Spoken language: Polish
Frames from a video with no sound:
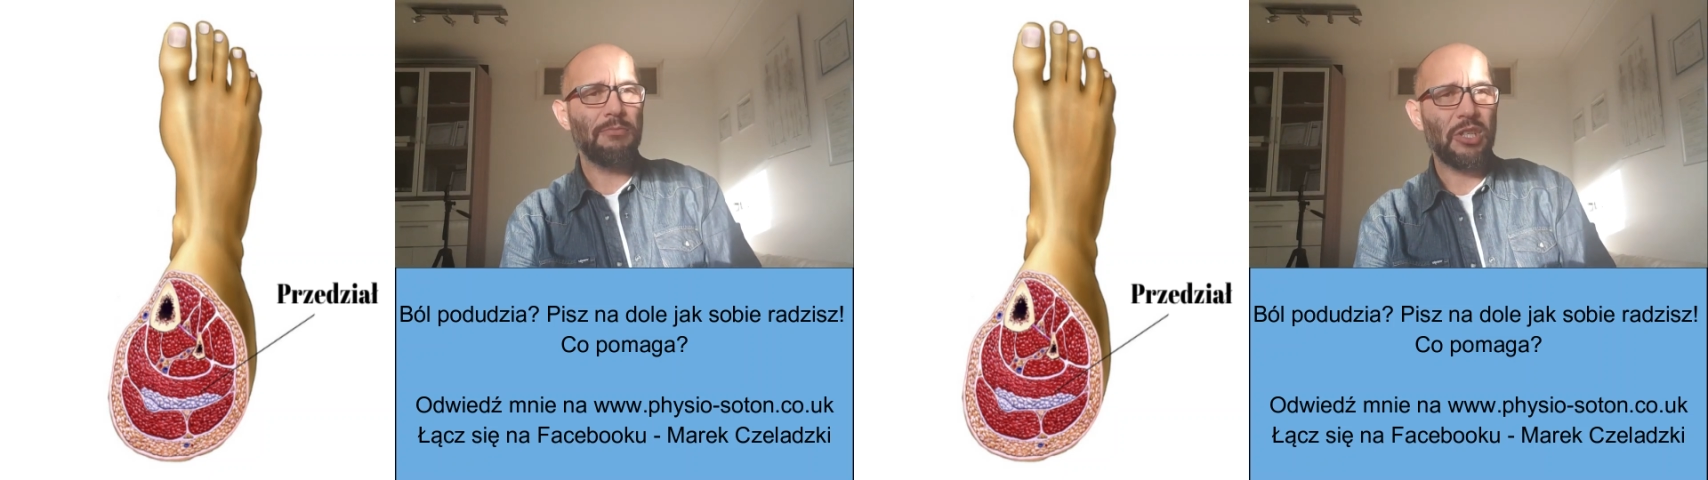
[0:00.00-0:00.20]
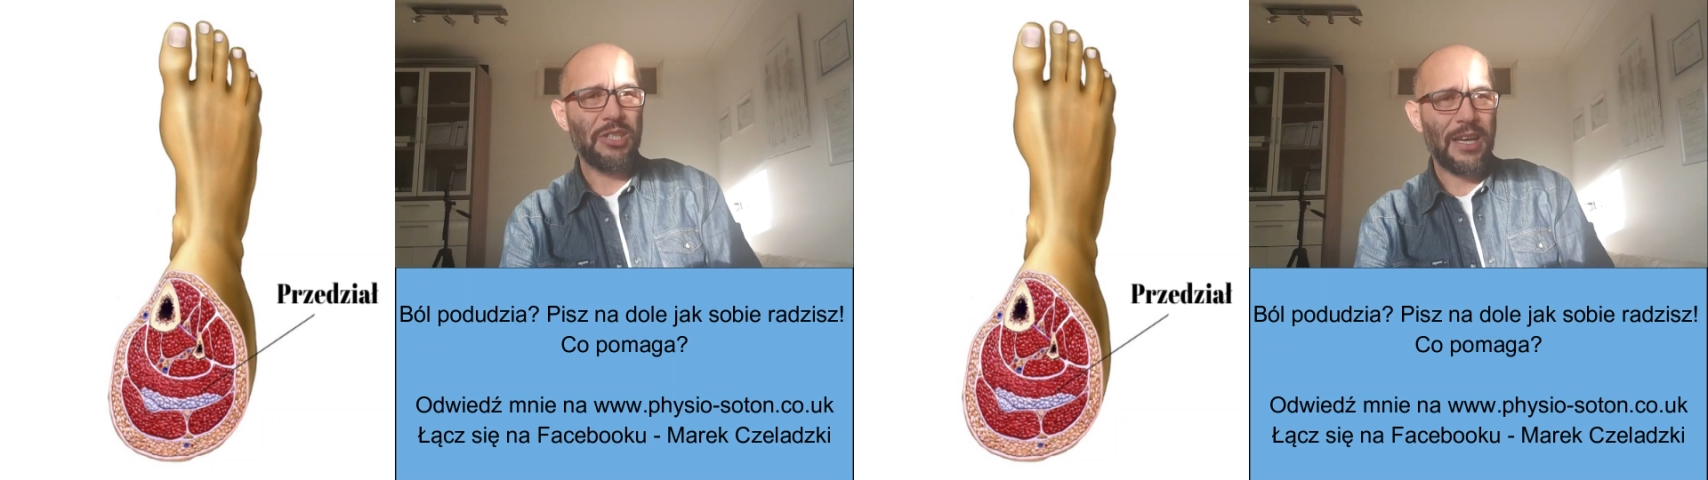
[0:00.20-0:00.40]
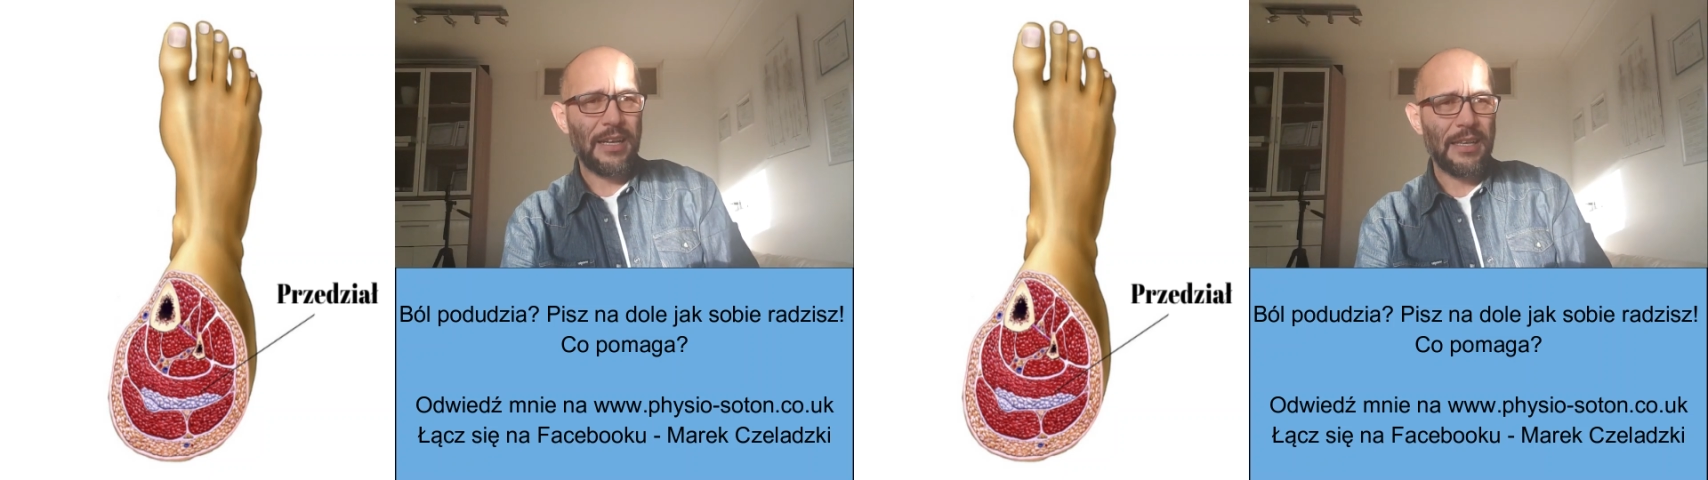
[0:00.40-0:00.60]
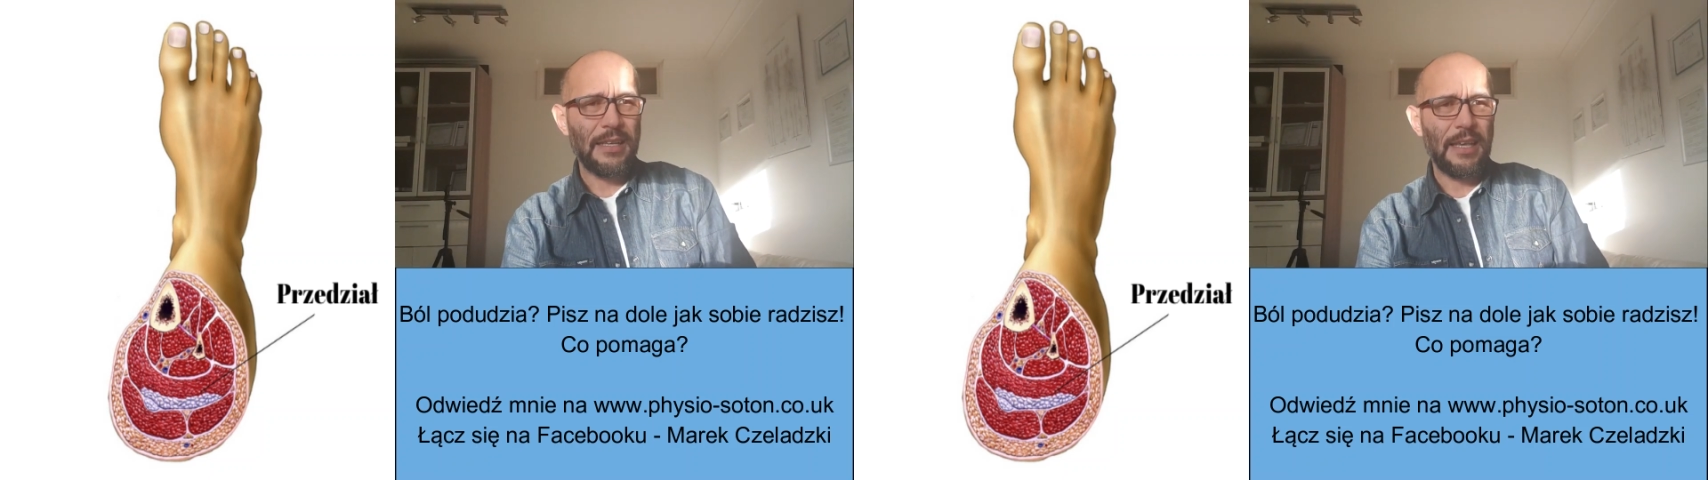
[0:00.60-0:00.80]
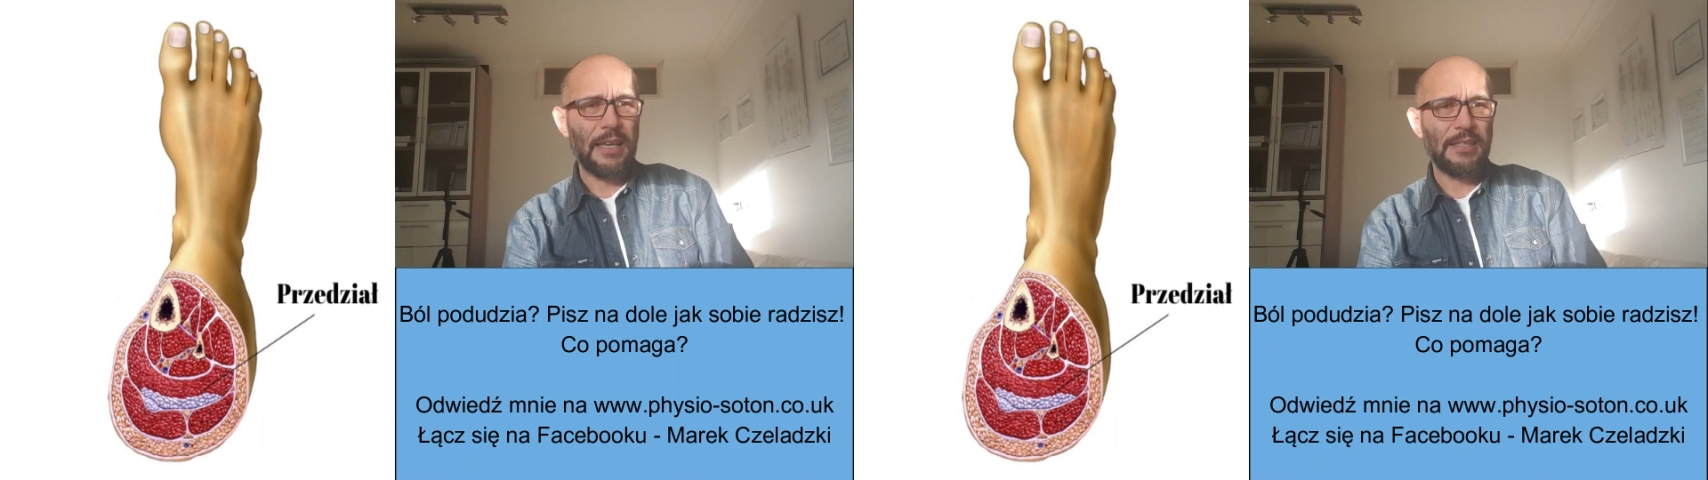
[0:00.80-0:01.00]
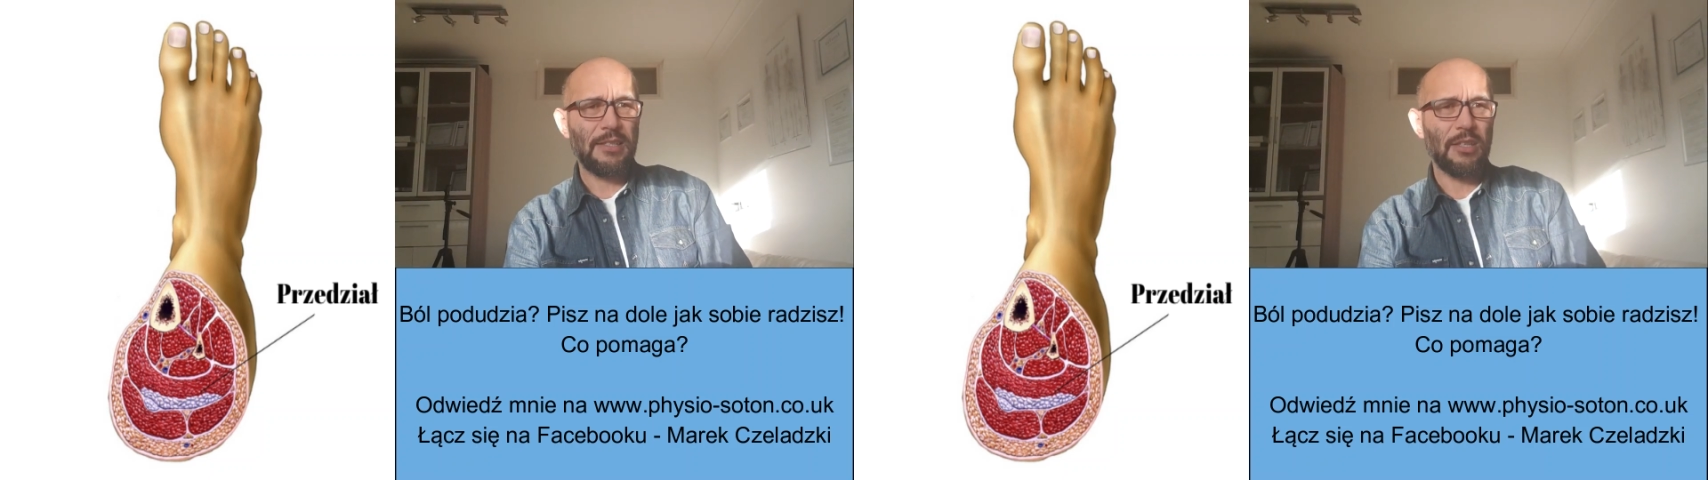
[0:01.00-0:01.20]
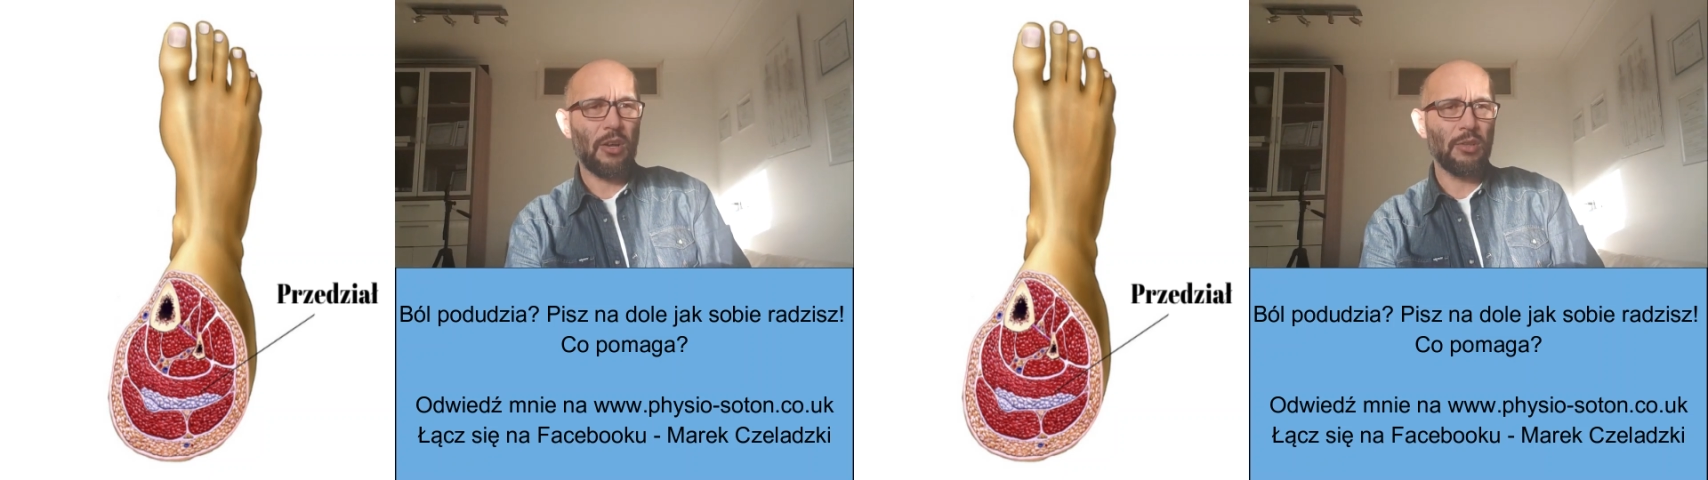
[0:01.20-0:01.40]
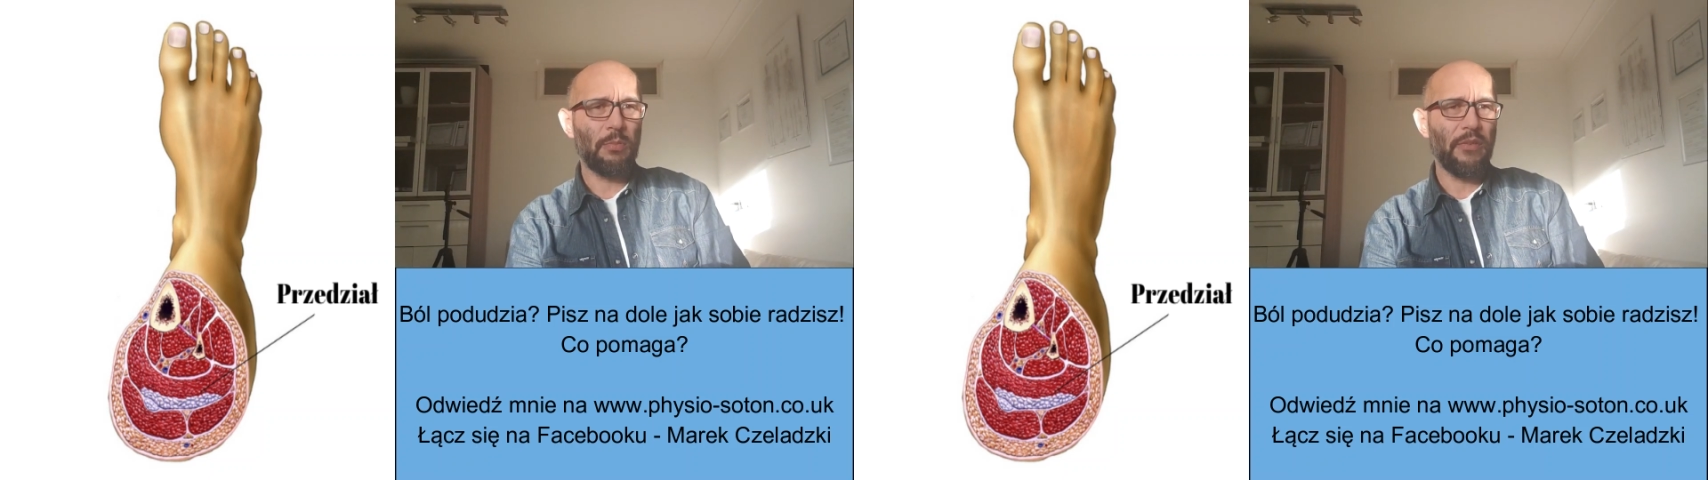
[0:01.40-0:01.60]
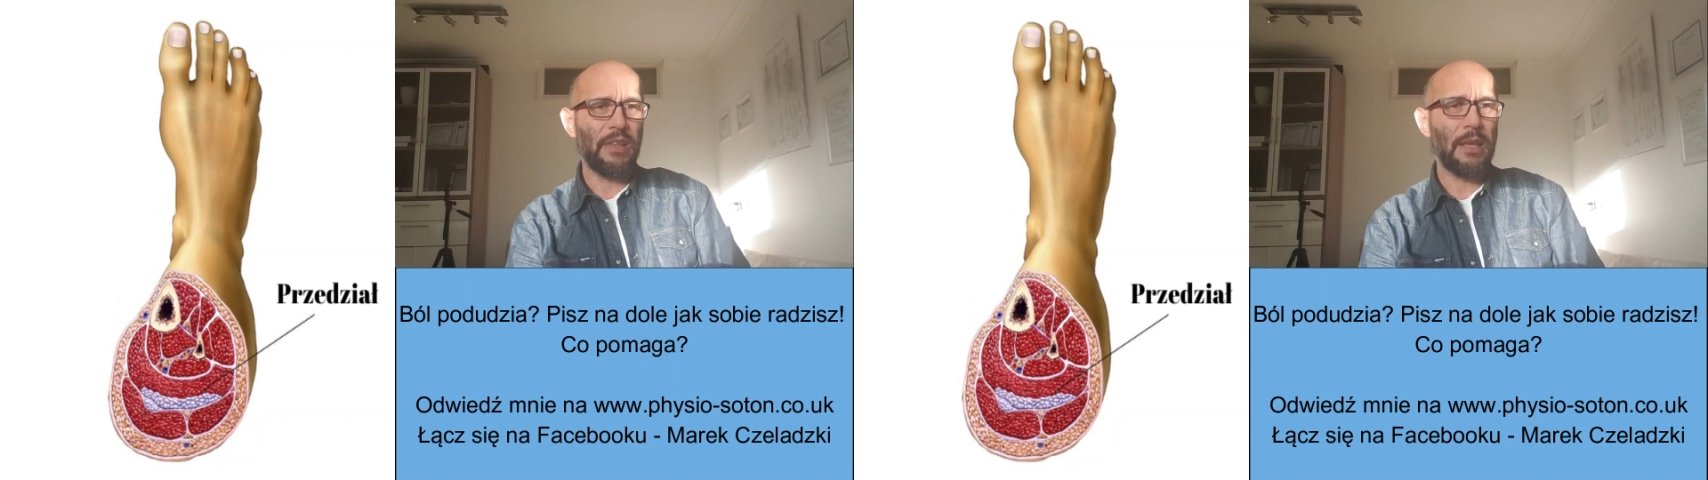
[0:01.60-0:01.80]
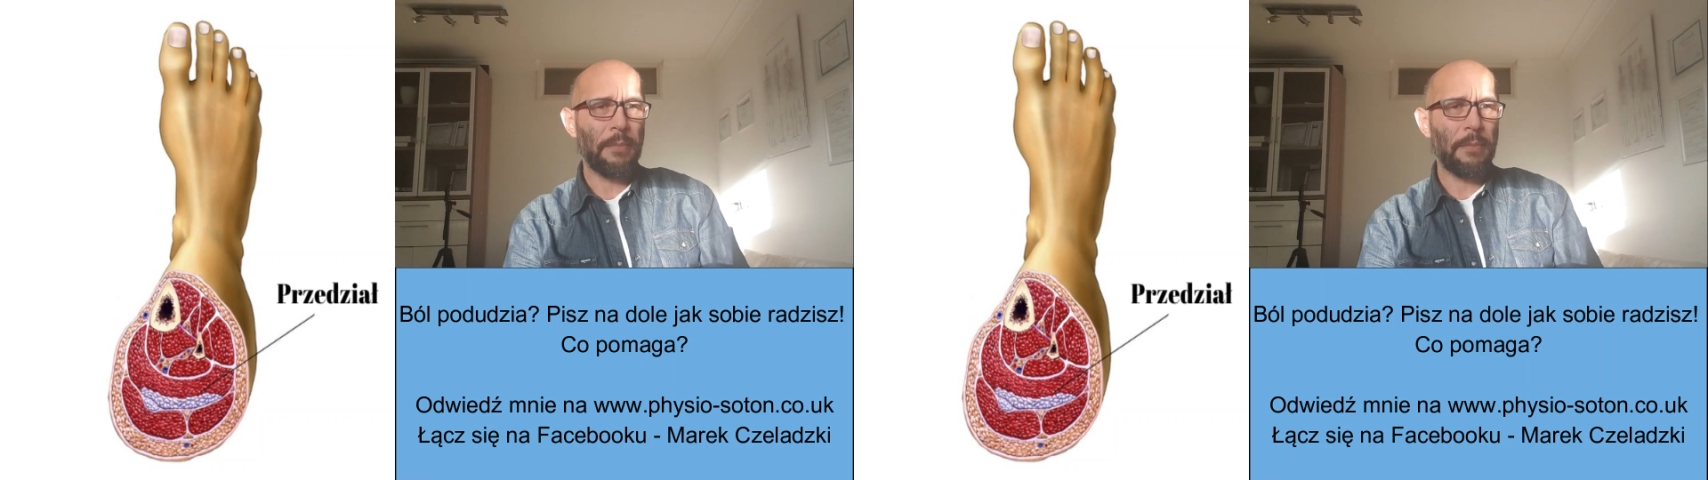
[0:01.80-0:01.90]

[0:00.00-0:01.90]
przedziale jest odpowiednie,